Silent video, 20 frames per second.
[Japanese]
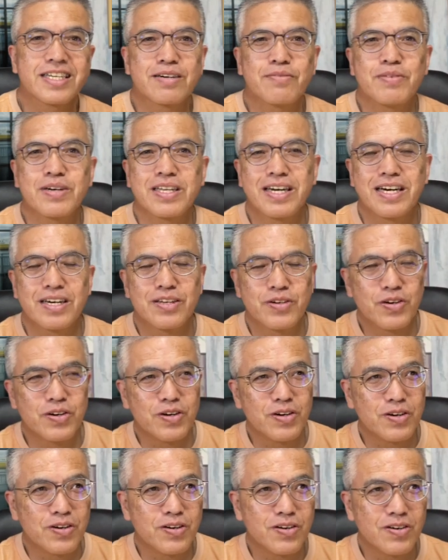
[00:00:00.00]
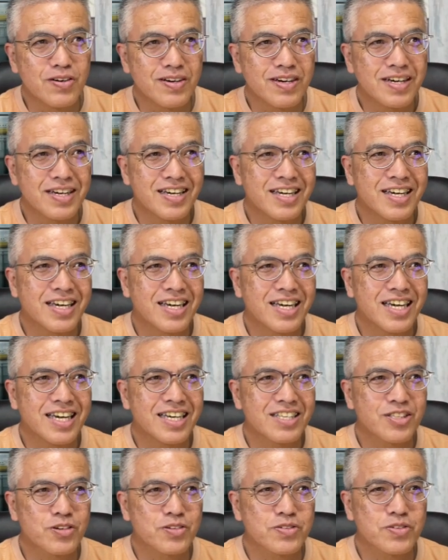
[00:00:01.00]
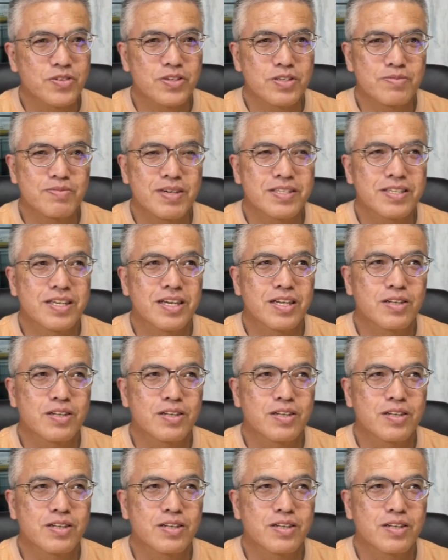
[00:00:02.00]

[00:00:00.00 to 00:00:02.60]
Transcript: たまに登場しますけ